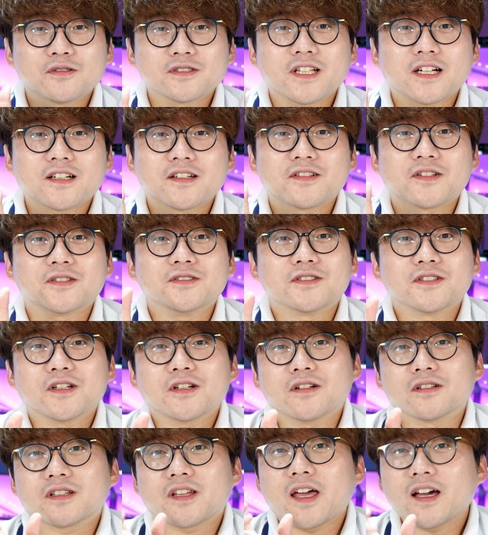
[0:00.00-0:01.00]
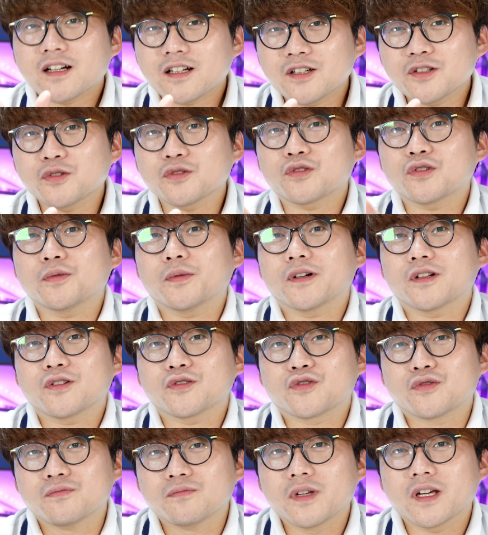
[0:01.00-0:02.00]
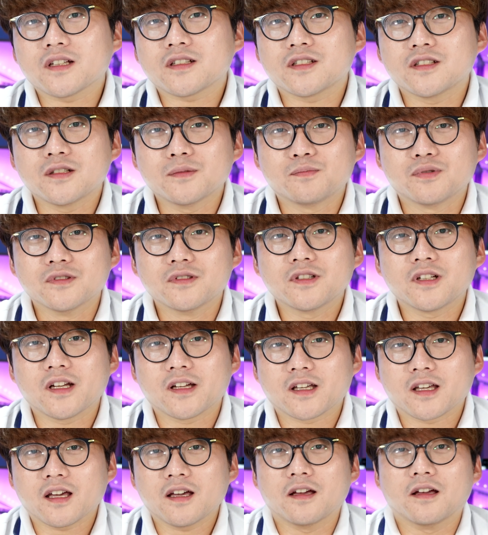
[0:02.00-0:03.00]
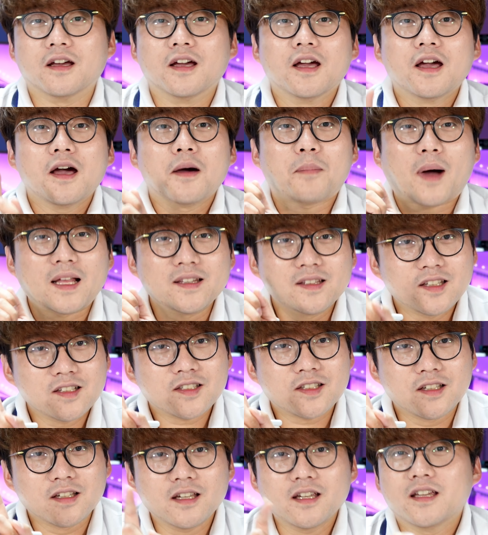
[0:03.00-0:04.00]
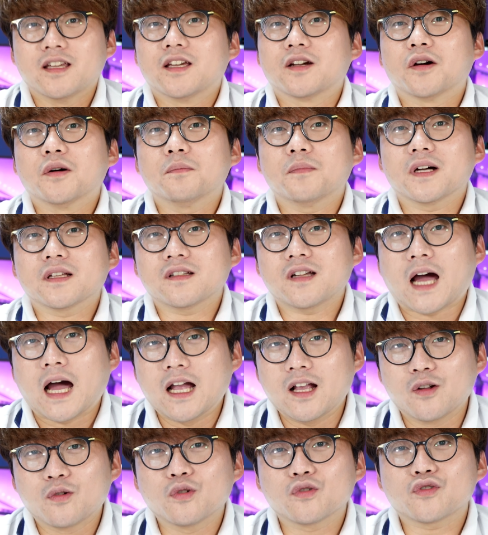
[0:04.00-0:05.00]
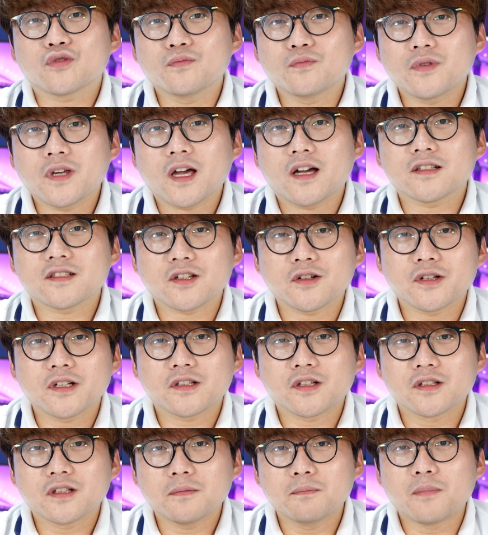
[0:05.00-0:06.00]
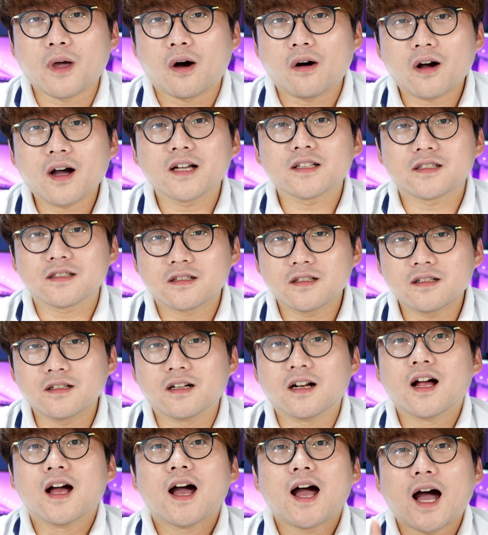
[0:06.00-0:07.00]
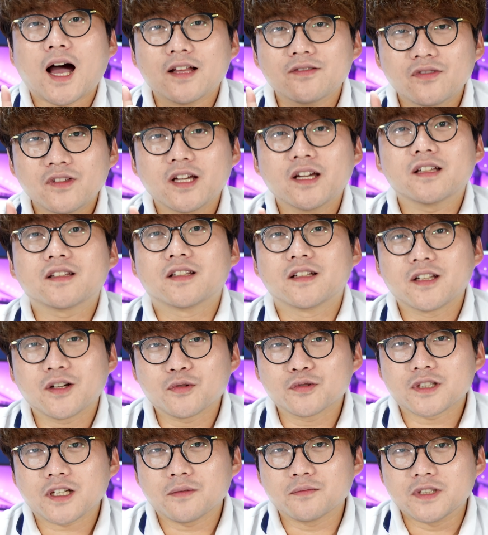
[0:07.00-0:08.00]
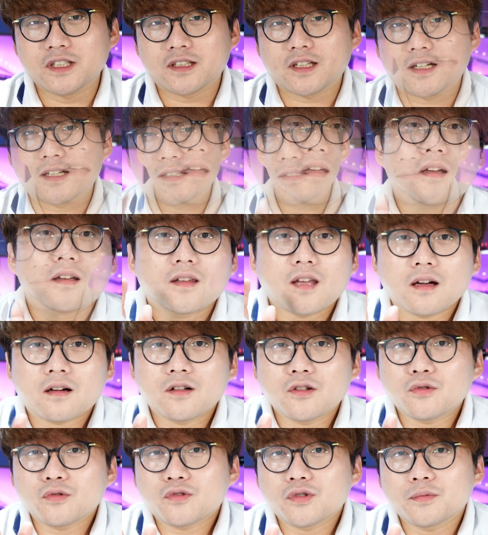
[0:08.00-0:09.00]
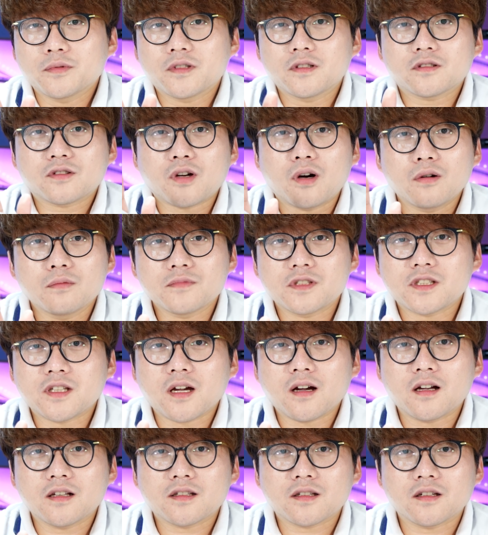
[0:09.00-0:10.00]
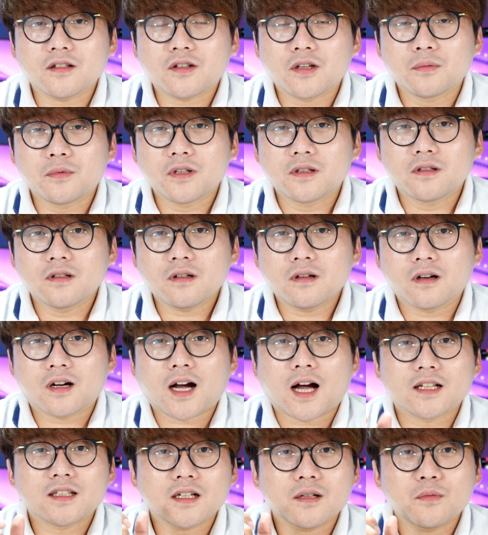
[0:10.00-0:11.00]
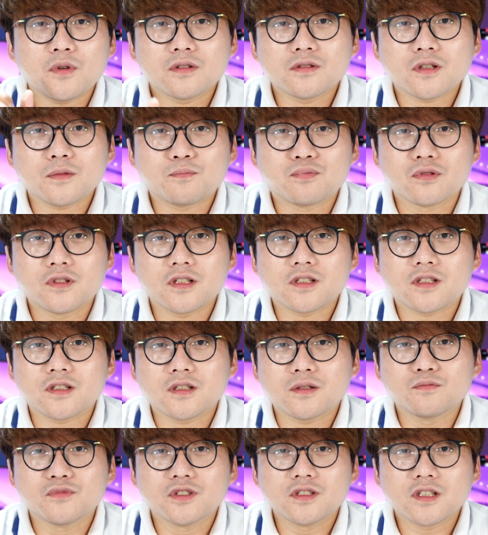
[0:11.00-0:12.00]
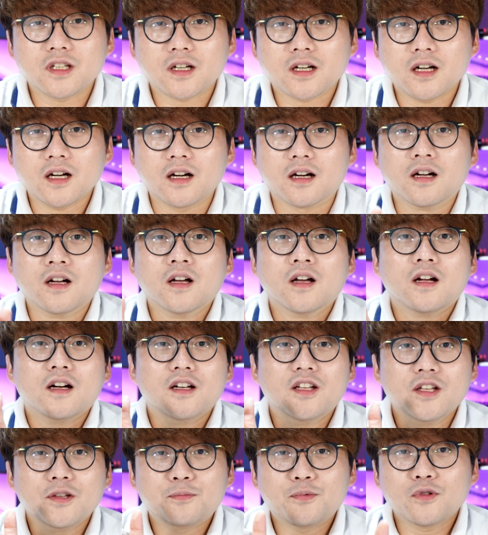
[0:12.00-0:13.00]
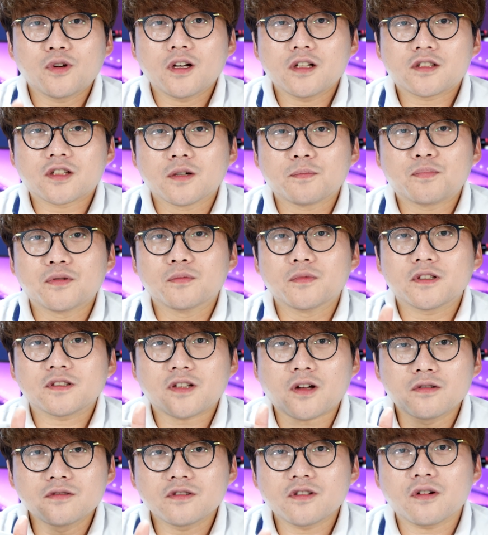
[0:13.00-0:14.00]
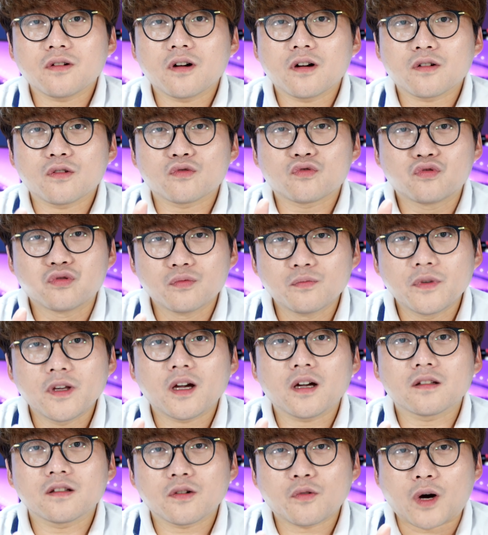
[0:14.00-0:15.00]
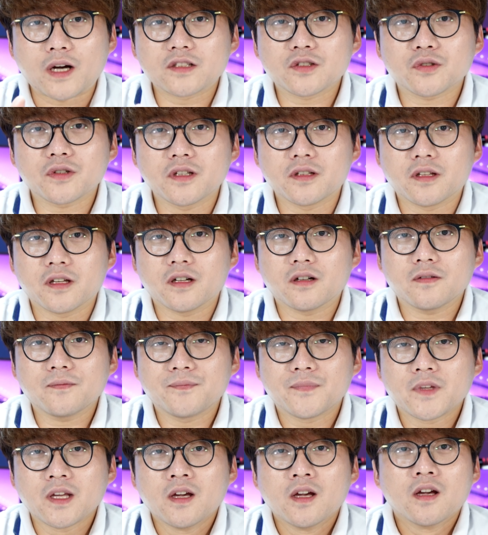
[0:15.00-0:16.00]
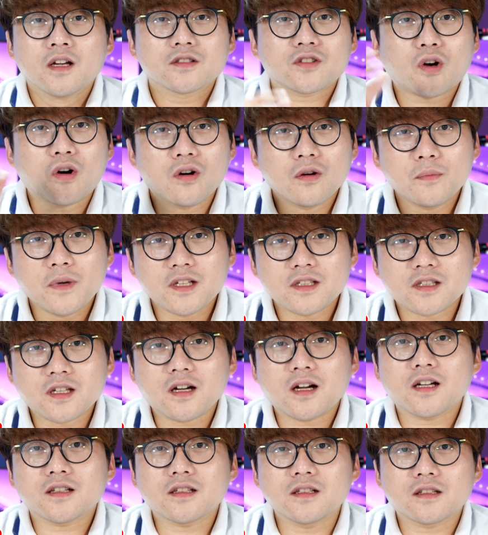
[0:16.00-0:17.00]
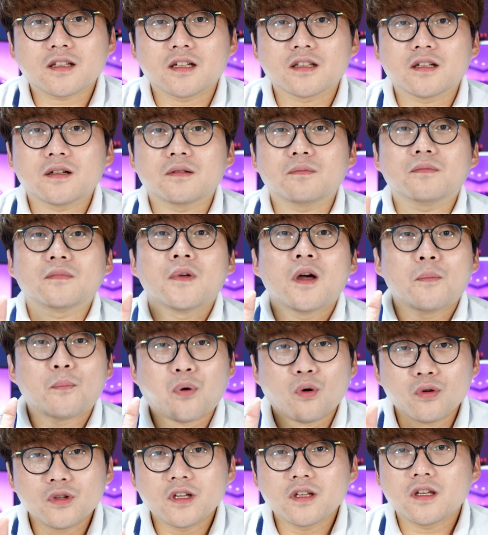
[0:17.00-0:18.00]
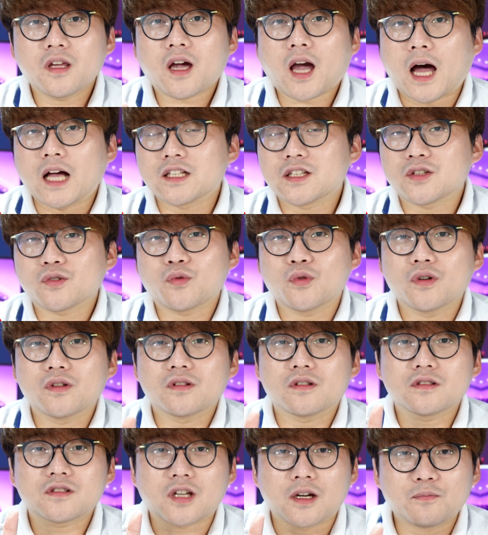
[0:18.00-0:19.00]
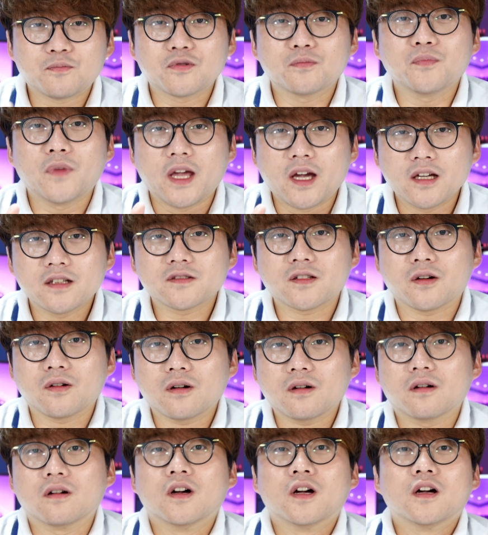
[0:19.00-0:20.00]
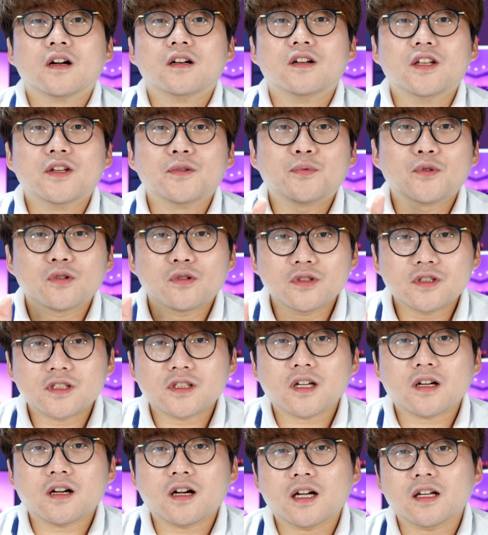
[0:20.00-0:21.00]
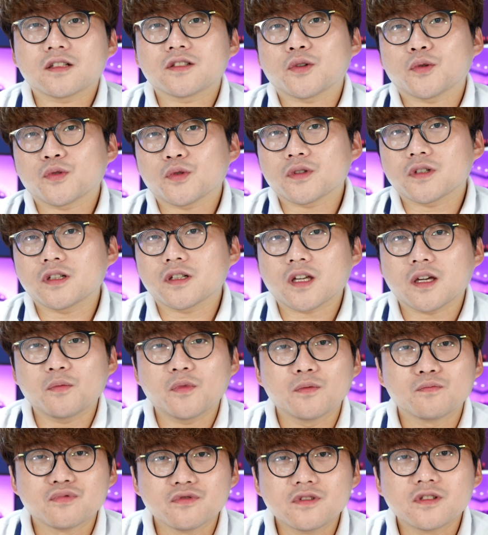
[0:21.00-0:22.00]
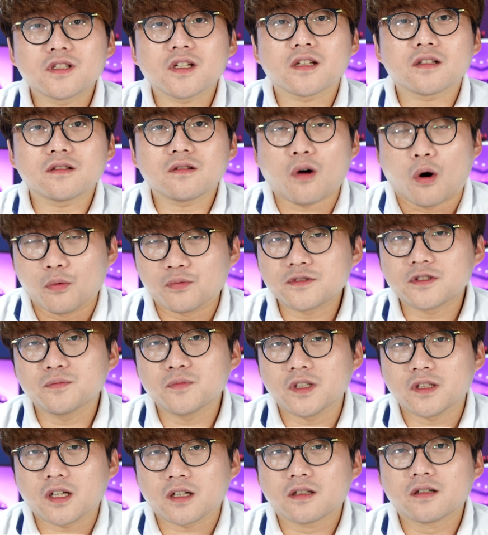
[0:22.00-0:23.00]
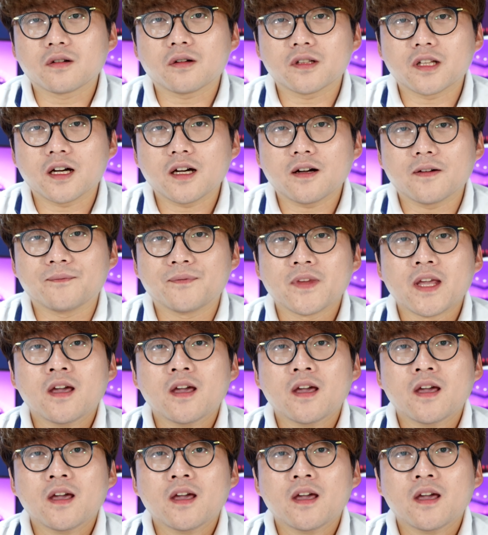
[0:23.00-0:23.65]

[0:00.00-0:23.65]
영상에서는요, 테크 유튜버로 준비하시는 분들에게 반드시 이것만은 알고 준비하셔야 되는 몇 가지를 안내해 드리고자 합니다. 테크 유튜브를 처음 시작하시게 되면요, 가장 먼저 부딪히는 문제가 리뷰할 제품을 선정하고 구매하는 과정인데요, 처음에 시작하실 때는 본인이 가지고 있는 제품 내에서 리뷰를 시작하셔도 크게 뭐 문제는 없습니다. 그러나